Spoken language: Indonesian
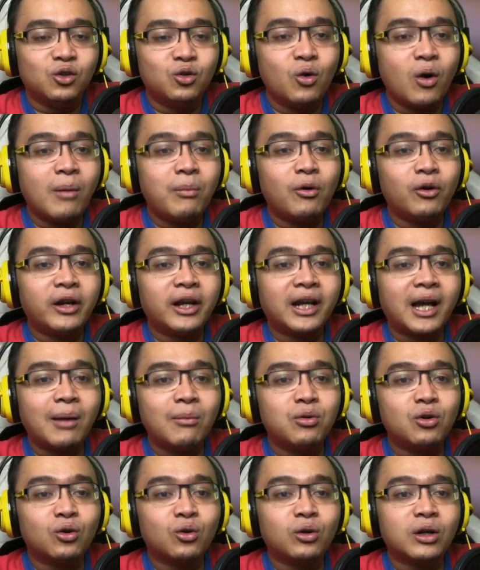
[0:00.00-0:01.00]
Dua
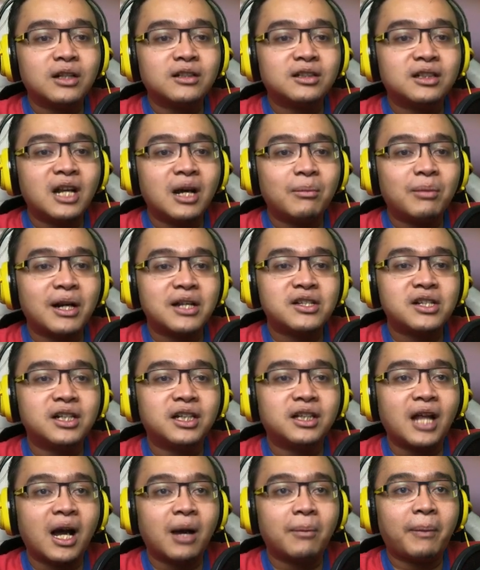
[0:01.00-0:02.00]
boneka berukuran sedang berhasil
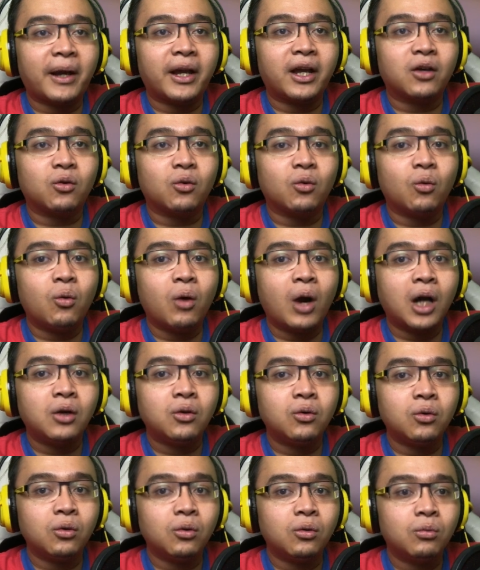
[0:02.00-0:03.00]
ditangkap Pak Heru.
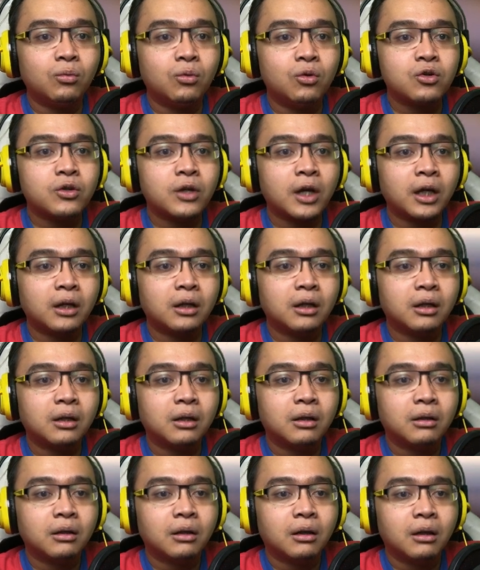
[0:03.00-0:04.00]
Waduh, buset.
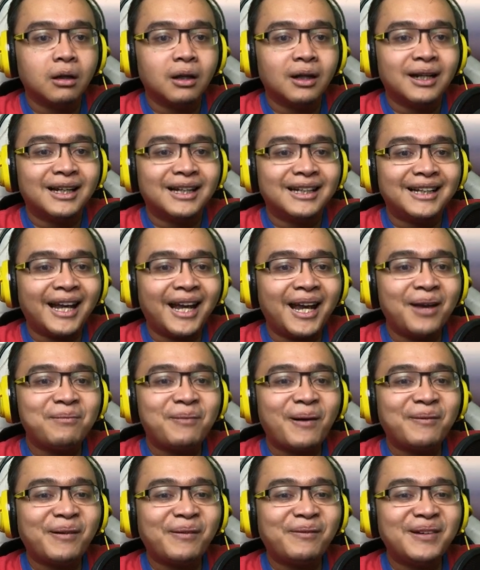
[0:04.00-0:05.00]
Ye,
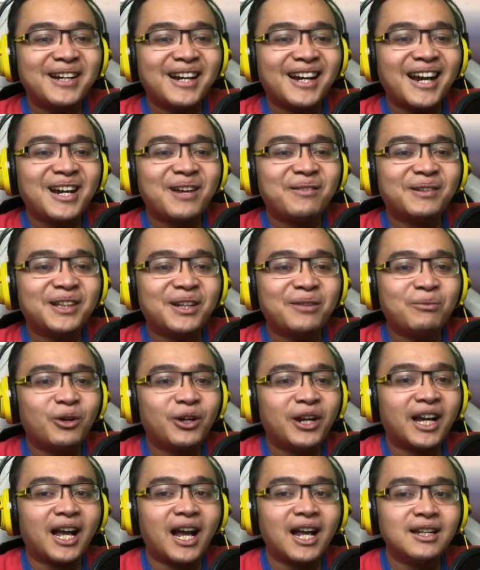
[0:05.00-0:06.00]
papa beneran dapetin
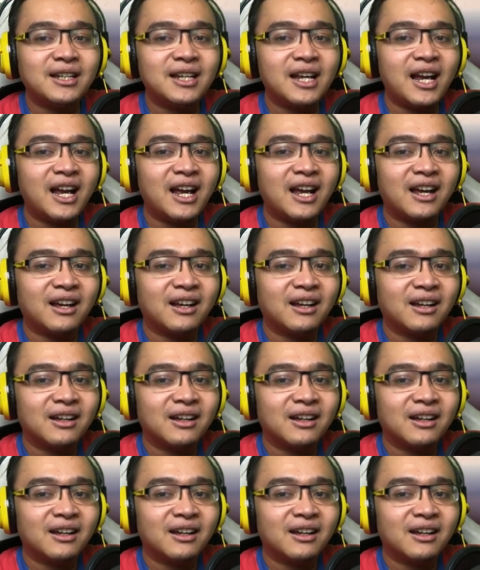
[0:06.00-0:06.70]
bonekanya.